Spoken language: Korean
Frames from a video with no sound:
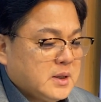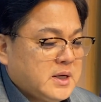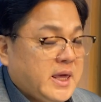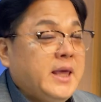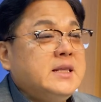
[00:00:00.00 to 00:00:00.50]

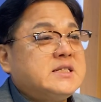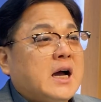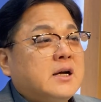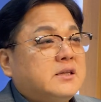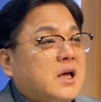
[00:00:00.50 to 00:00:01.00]
긴
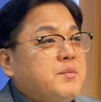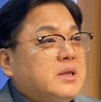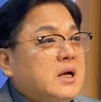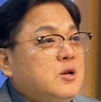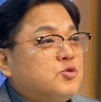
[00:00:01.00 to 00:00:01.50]
창대에
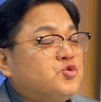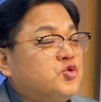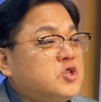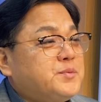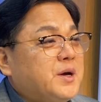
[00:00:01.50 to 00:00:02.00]
매달려
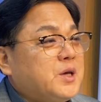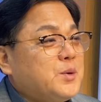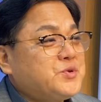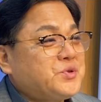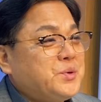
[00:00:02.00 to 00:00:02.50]
죽을 수밖에
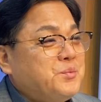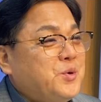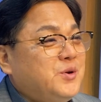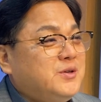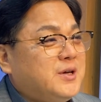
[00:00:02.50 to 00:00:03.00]
없었던
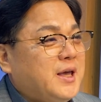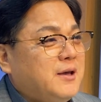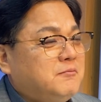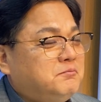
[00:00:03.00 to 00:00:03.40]
모르드게,